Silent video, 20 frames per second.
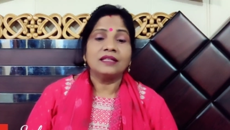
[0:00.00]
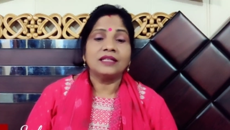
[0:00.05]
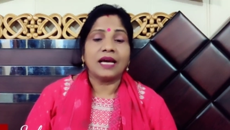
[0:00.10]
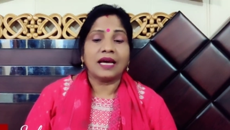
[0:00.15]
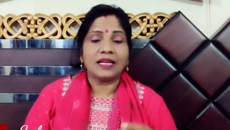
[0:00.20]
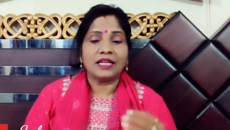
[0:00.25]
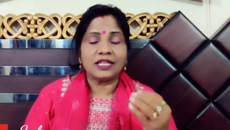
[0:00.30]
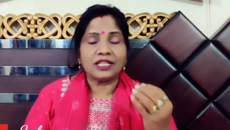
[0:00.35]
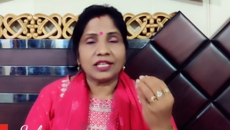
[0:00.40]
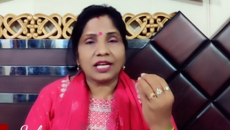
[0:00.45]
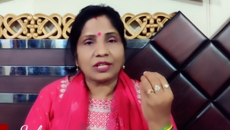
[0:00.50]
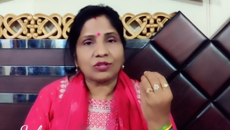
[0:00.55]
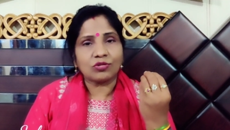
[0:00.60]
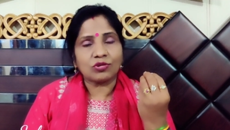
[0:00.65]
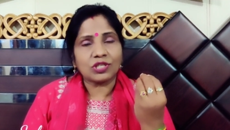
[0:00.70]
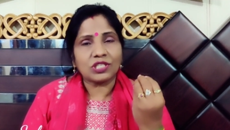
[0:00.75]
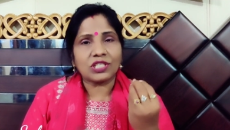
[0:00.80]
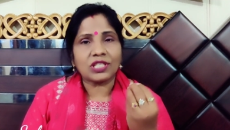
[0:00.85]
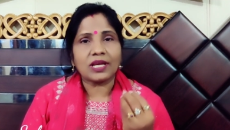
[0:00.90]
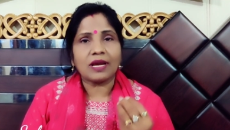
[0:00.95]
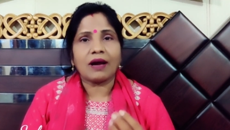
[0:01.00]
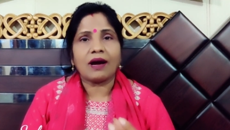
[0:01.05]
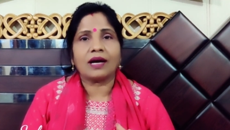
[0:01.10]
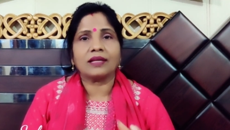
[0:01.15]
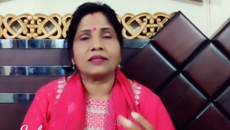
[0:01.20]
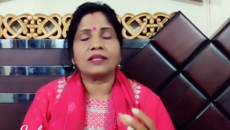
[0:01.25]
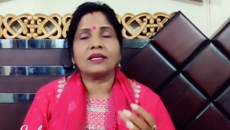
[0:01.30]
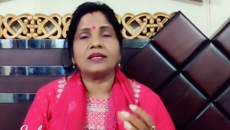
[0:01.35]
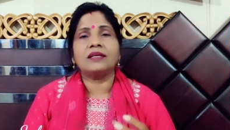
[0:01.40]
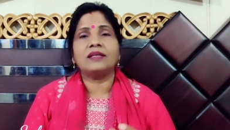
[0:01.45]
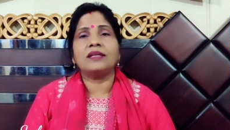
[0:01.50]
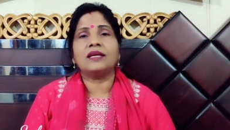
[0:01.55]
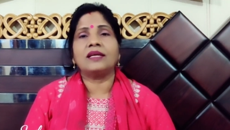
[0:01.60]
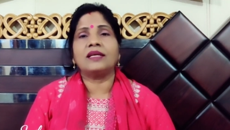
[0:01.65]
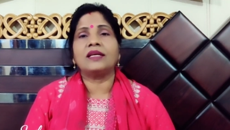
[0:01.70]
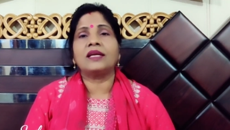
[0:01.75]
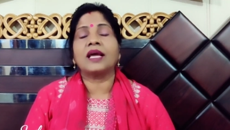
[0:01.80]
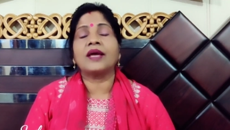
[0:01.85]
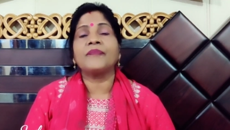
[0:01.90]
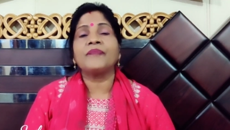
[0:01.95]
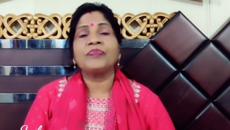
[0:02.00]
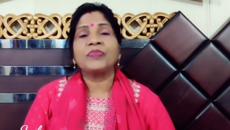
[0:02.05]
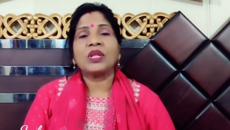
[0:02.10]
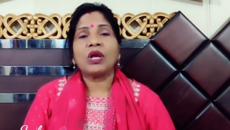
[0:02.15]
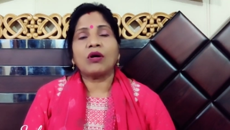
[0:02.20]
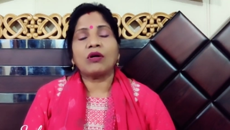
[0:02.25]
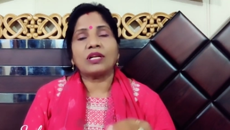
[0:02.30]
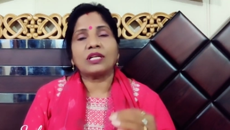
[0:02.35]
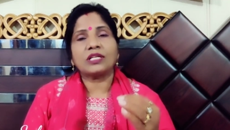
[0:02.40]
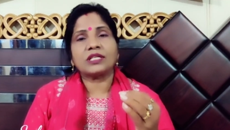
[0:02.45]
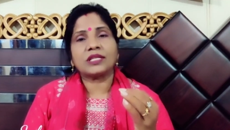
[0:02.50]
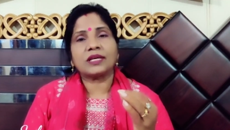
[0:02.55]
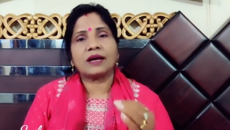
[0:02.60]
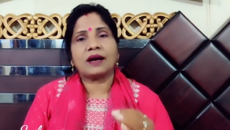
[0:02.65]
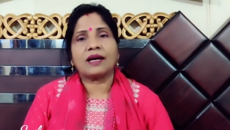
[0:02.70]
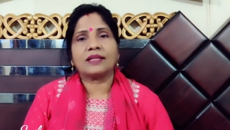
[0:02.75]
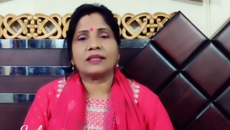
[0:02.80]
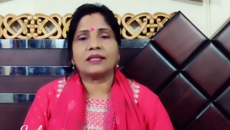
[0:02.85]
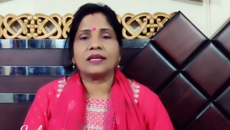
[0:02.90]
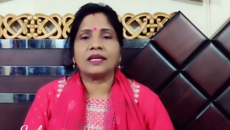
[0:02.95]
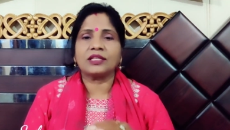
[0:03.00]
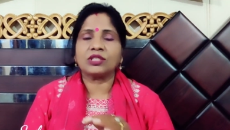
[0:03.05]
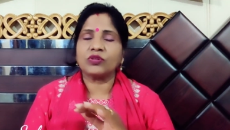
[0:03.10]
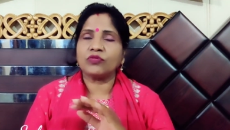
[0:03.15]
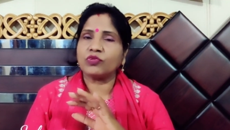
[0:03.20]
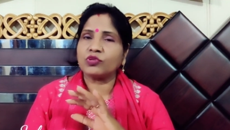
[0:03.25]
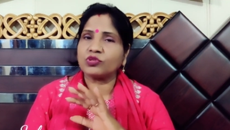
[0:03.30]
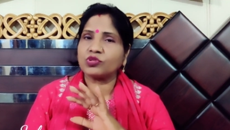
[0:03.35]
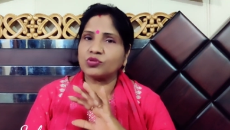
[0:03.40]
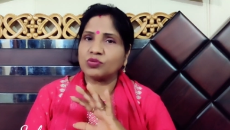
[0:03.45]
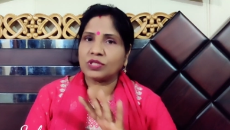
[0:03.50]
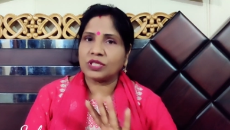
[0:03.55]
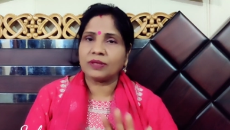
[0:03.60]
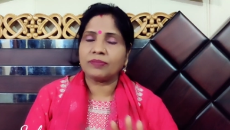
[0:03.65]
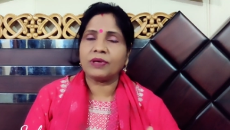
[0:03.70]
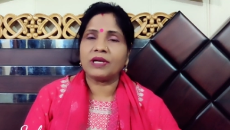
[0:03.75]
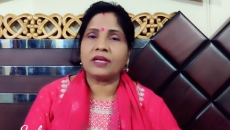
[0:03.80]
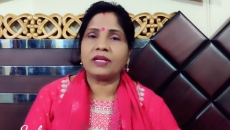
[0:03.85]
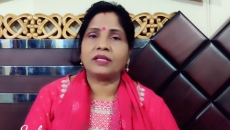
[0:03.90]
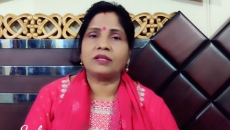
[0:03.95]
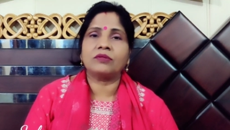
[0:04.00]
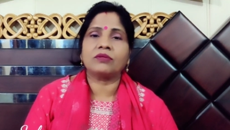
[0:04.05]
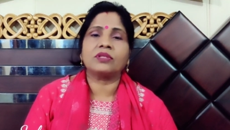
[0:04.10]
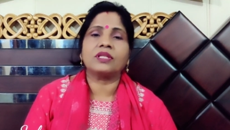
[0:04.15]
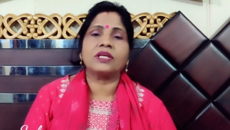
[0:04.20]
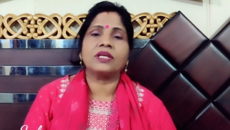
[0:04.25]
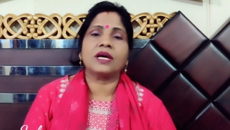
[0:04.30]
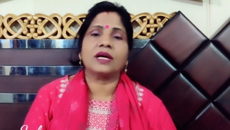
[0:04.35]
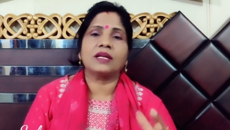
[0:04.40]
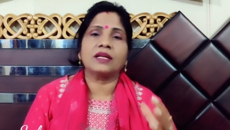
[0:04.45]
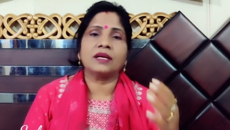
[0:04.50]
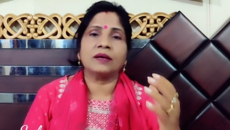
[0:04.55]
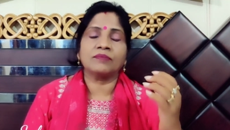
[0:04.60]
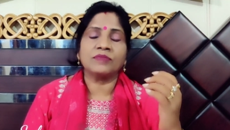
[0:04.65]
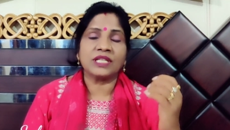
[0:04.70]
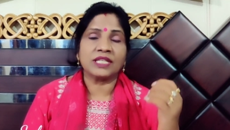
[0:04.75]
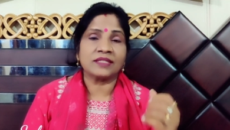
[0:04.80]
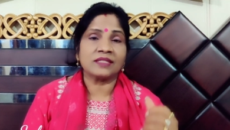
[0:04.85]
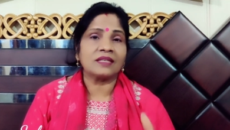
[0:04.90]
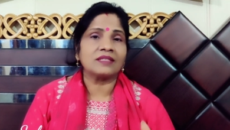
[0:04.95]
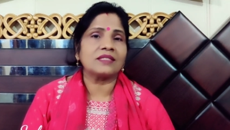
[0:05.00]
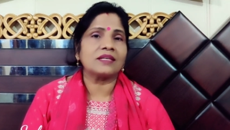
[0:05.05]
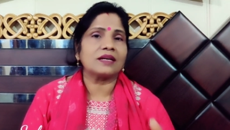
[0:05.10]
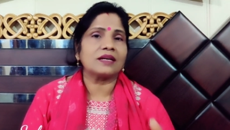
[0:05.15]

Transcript: यानी कि या तो रिश्ते आते ही नहीं है और रिश्ते आते हैं तो वो सुटेबल नहीं होते यानी हम जैसा